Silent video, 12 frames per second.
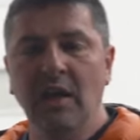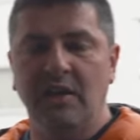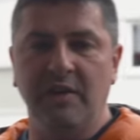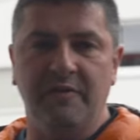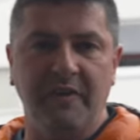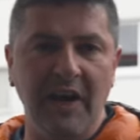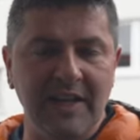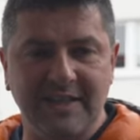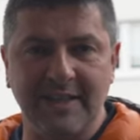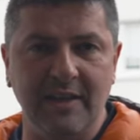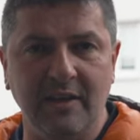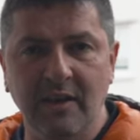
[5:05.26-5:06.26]
Die
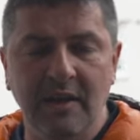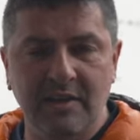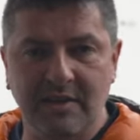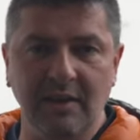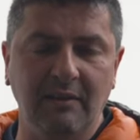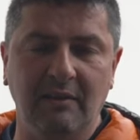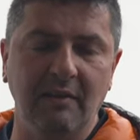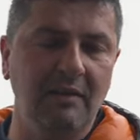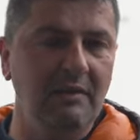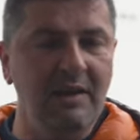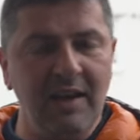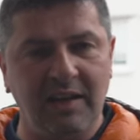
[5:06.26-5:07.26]
Falze sind
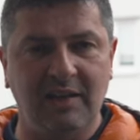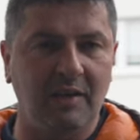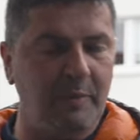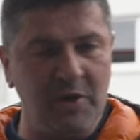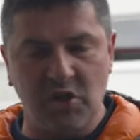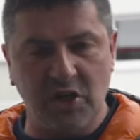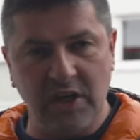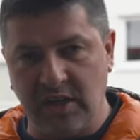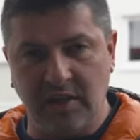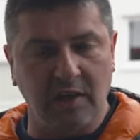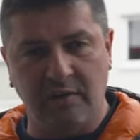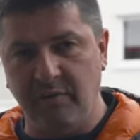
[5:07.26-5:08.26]
nicht
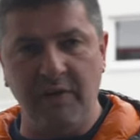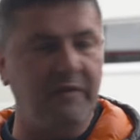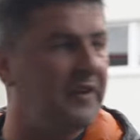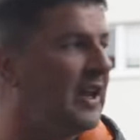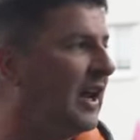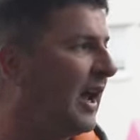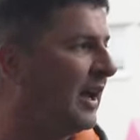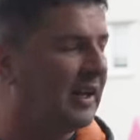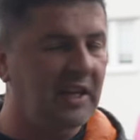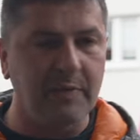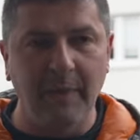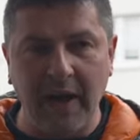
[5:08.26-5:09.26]
beschichtet, wie viele
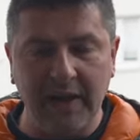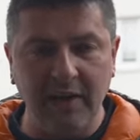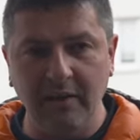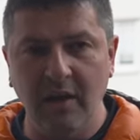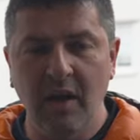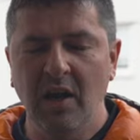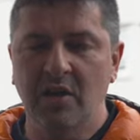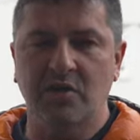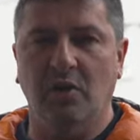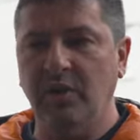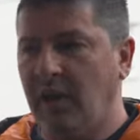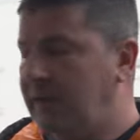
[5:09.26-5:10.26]
eigentlich meinen,
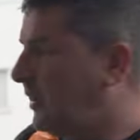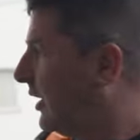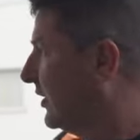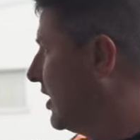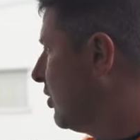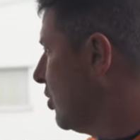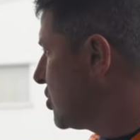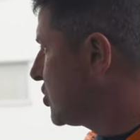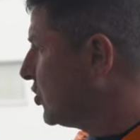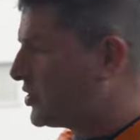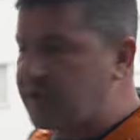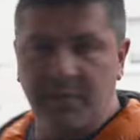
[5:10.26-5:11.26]
sondern der
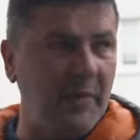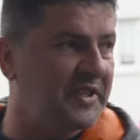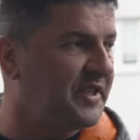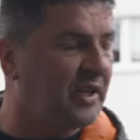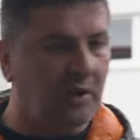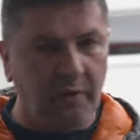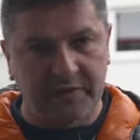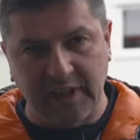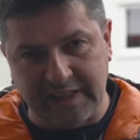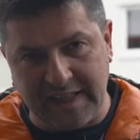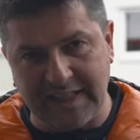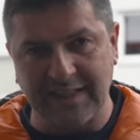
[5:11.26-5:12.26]
Rostschutz basiert auf
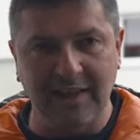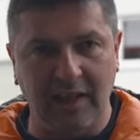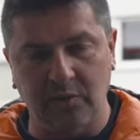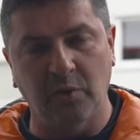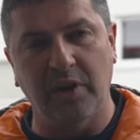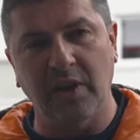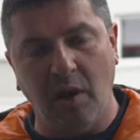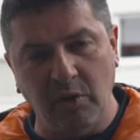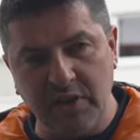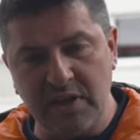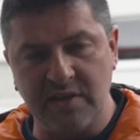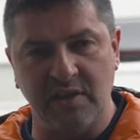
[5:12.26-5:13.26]
der Dichtnaht. Und genau
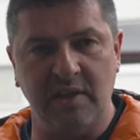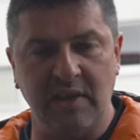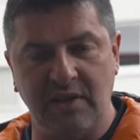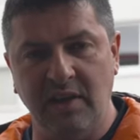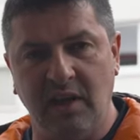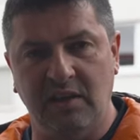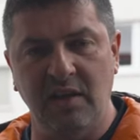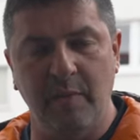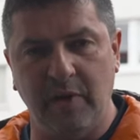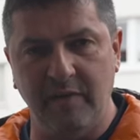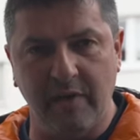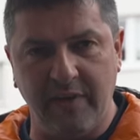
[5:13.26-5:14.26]
diese Dichtnaht
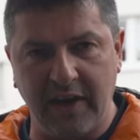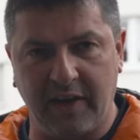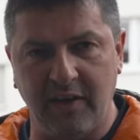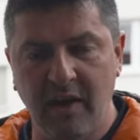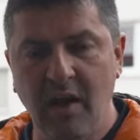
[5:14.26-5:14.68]
nehmen wir weg.